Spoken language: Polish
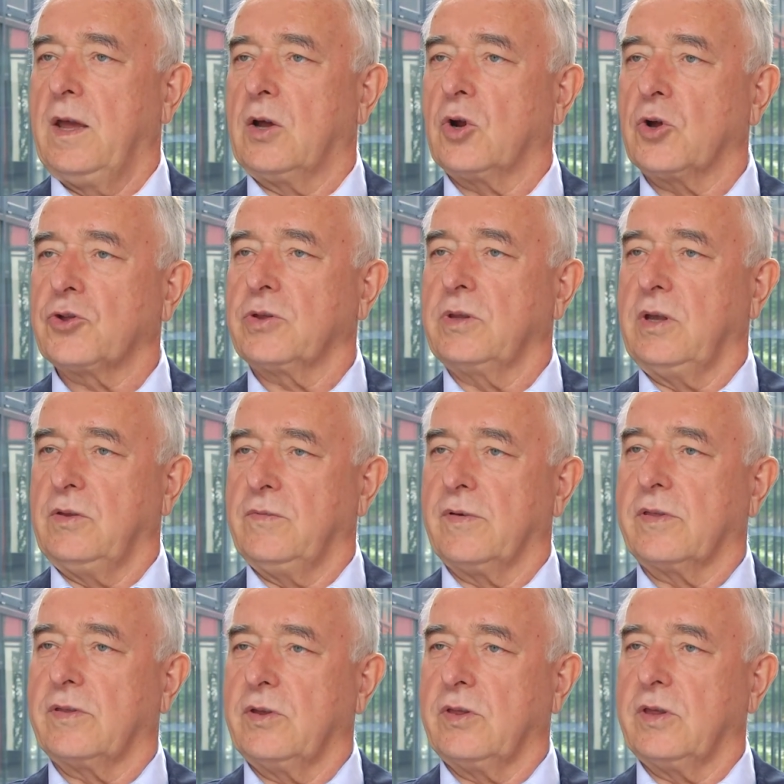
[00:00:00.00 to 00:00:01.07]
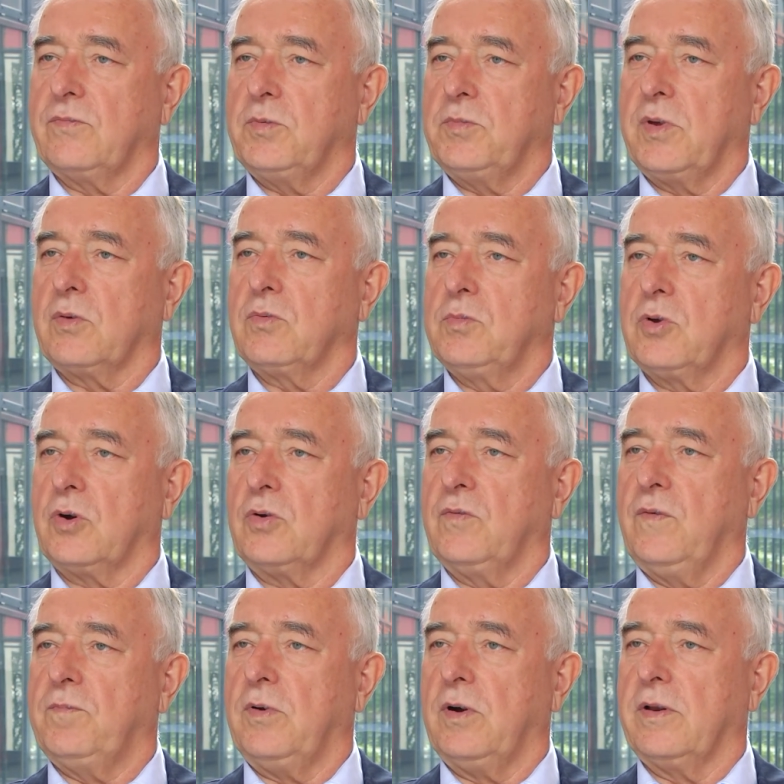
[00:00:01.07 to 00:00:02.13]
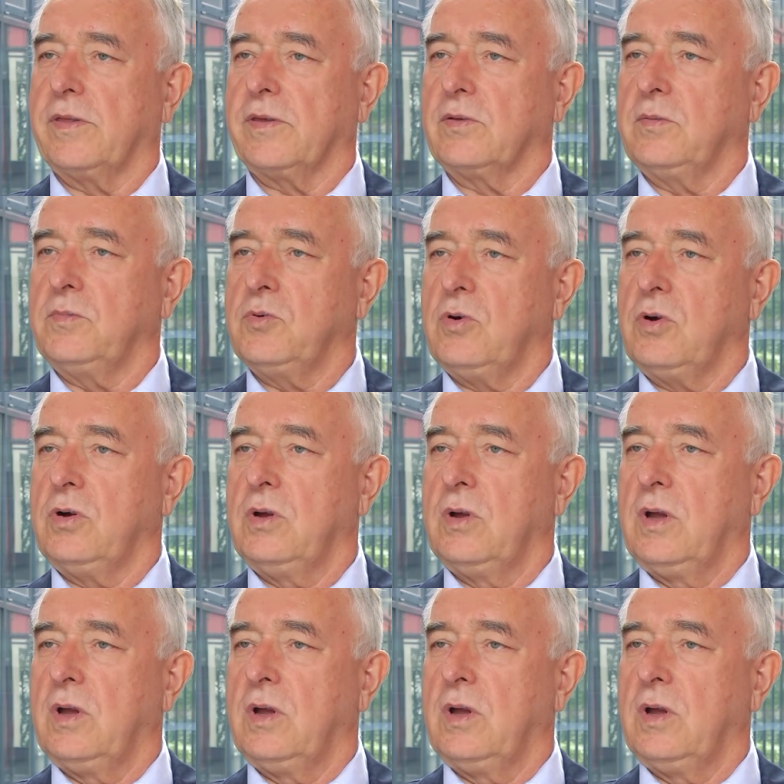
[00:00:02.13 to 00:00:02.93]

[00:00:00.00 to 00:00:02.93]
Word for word: roczne inwestycje w ubiegłym roku w Polsce to było